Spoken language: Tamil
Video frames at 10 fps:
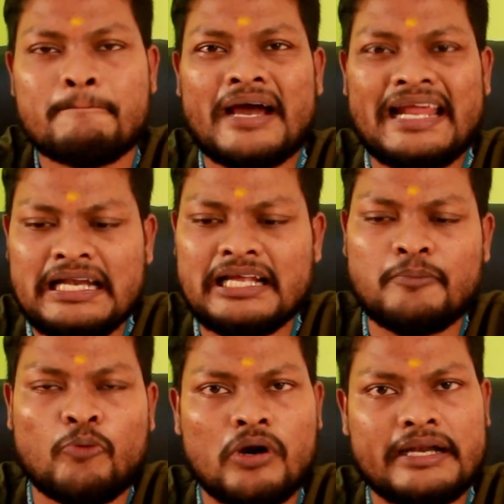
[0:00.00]
மைல்ட்
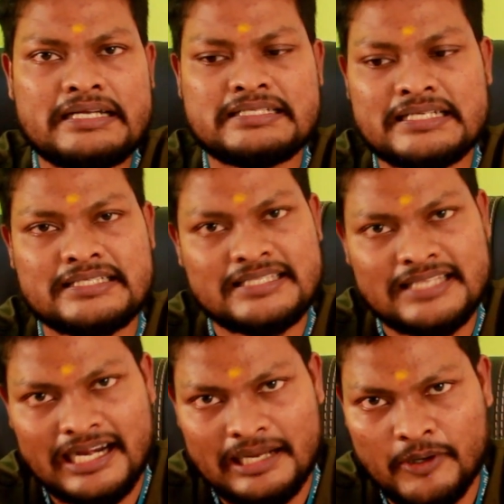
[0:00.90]
அண்ட் மாடரேட் ஸ்ட்ரெச்சஸ்
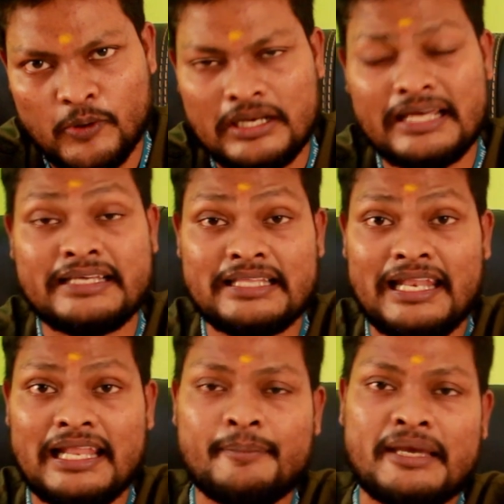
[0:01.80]
தாராளமாக கொடுக்கலாம் இது
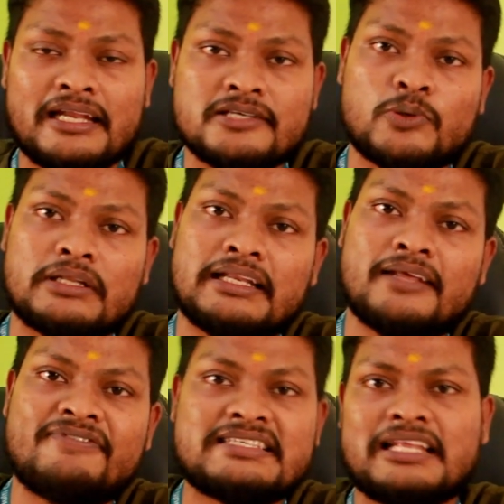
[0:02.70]
எல்லாமே நான் சொல்கிறது
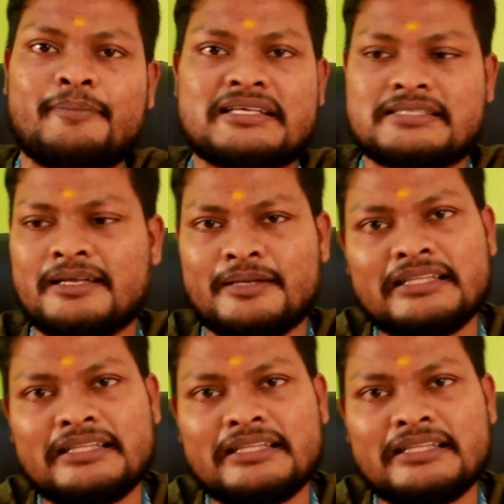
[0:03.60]
எல்லாம் ஃபிசிக்கல் மிக்ஸ்